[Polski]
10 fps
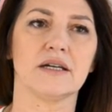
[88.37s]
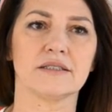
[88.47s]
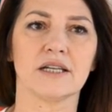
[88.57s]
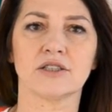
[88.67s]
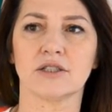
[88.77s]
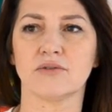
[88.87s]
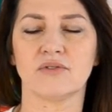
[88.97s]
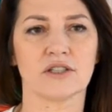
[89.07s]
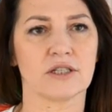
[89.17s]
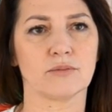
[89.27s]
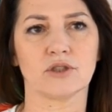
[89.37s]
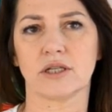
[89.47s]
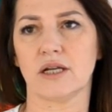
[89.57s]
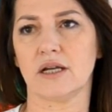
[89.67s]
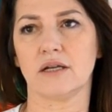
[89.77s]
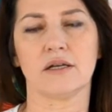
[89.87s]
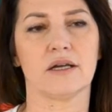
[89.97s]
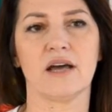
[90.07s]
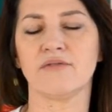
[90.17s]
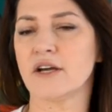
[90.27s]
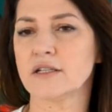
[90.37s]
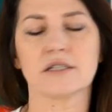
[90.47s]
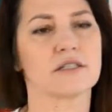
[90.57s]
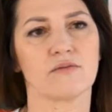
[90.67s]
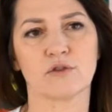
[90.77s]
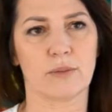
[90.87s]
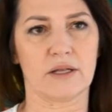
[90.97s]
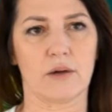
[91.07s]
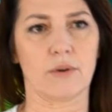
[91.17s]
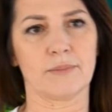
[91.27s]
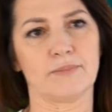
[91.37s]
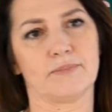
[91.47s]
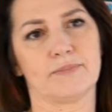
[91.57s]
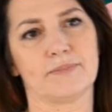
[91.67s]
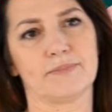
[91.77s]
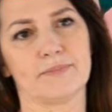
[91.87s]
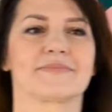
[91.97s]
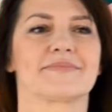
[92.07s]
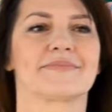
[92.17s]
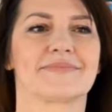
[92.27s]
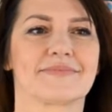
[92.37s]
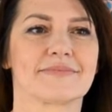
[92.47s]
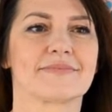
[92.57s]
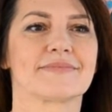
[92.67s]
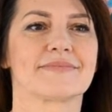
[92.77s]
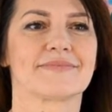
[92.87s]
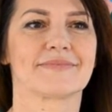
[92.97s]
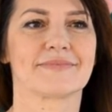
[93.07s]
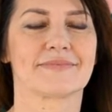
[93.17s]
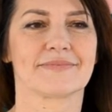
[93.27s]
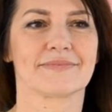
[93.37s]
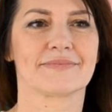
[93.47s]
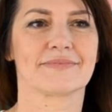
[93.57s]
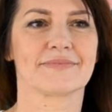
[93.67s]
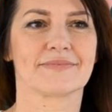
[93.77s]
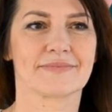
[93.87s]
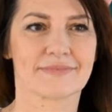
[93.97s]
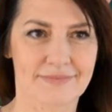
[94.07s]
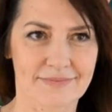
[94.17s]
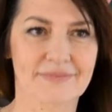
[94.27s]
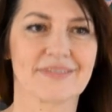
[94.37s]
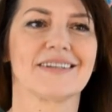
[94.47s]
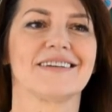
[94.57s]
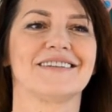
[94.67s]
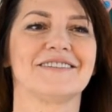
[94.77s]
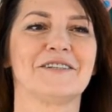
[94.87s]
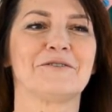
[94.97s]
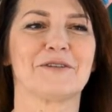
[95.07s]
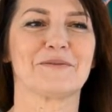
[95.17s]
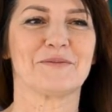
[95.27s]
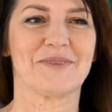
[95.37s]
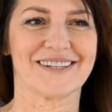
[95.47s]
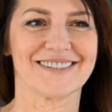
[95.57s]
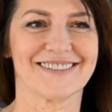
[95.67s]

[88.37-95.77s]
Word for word: Także uważam, że efekty są wspaniałe. To dziękuję za udzielone odpowiedzi na pytania. Dziękujemy bardzo.